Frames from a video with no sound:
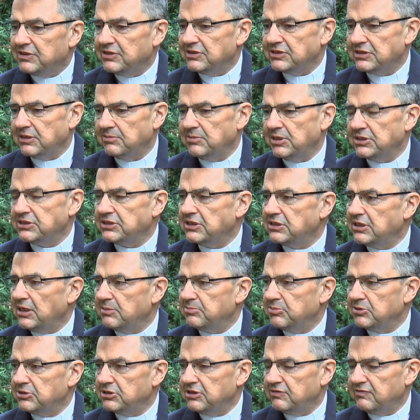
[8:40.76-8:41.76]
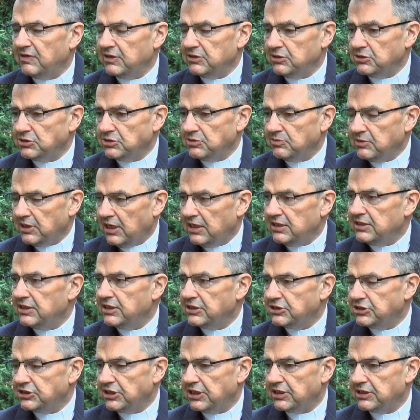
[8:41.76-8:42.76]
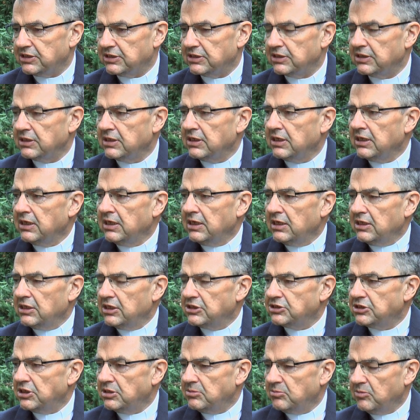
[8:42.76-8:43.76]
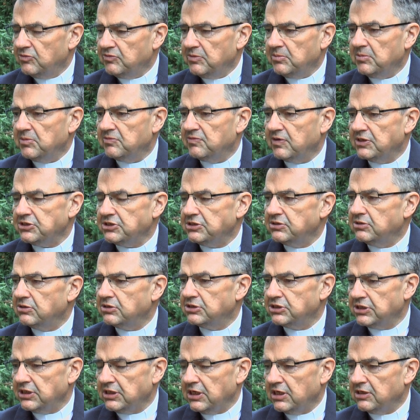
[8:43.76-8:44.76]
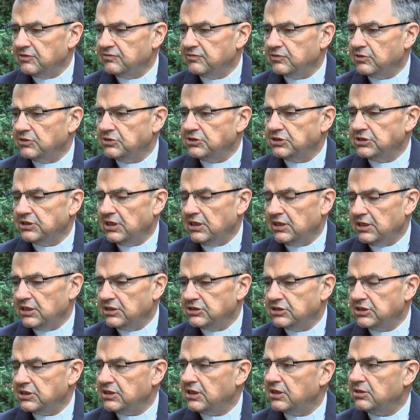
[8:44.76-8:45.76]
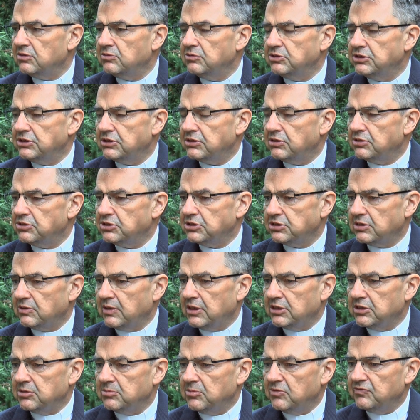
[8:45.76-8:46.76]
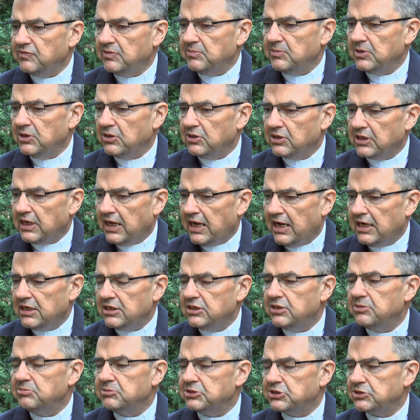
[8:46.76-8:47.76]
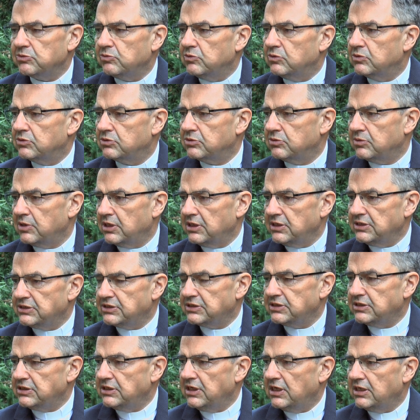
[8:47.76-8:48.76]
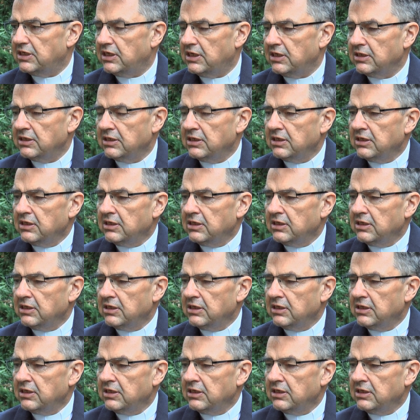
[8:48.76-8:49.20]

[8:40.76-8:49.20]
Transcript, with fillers: do zamiecenia pod dywan, to są realne grzechy. Jeżeli mówimy właśnie o grzechach w kościele i grzechach ludzi kościoła, to mówimy o realnym złu, które istnieje,